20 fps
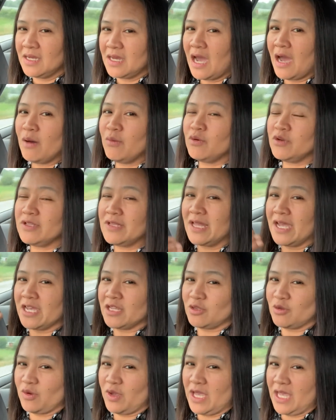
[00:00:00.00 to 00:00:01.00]
I would
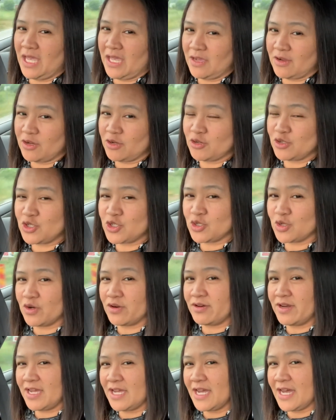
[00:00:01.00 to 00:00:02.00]
like to hear your
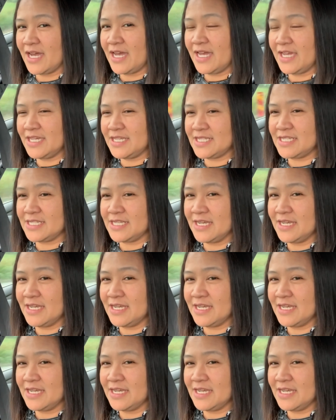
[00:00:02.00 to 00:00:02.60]
story guys.